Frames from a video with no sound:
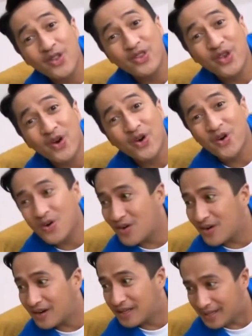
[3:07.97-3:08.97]
Onyo.
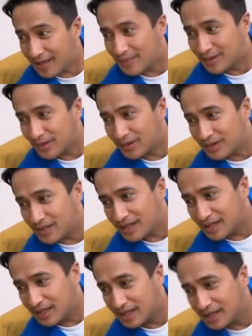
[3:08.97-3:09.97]
Oh, iya? iya betul.
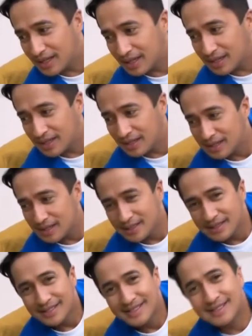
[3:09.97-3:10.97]
Dan ini
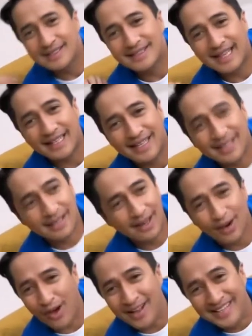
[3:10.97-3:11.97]
ah, kamu aja. Tanya
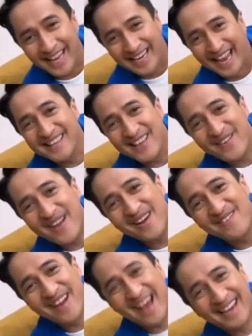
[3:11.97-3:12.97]
lu aja. Lu aja.
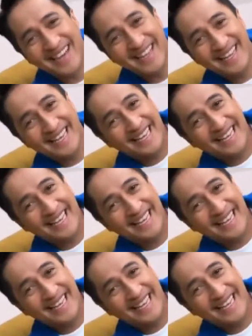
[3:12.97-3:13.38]
Gue berani.